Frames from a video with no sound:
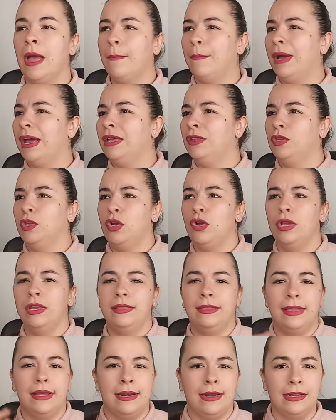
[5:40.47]
maestros
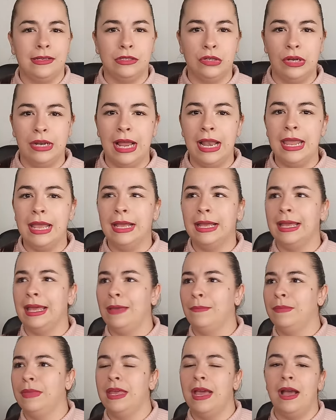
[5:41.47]
internacionales
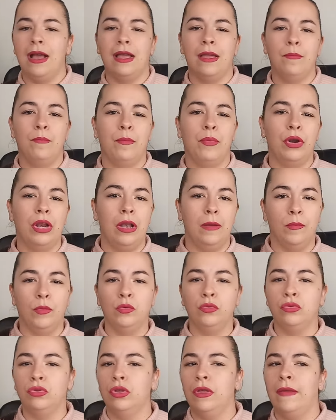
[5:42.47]
que viajen por el
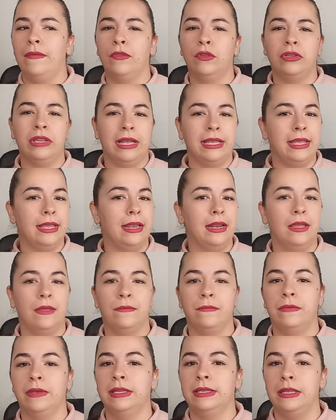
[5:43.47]
mundo dando talleres
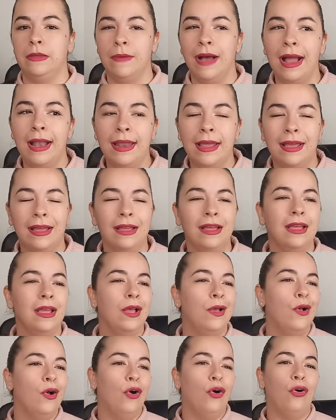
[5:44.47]
en festivales
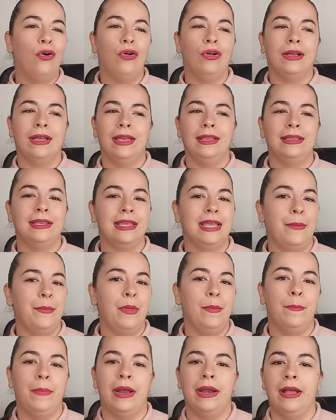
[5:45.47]
o que te
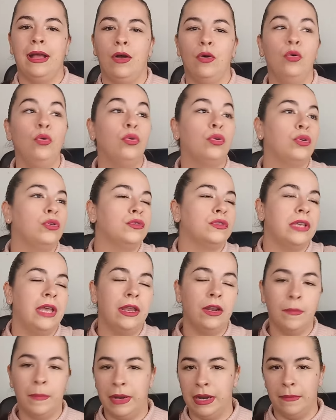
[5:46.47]
llamen para un
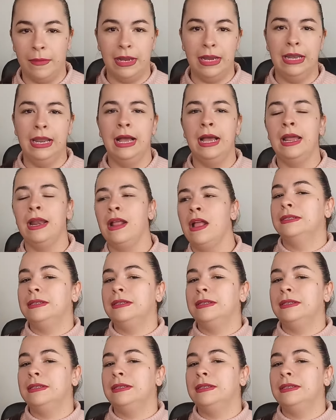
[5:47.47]
crucero para bailar.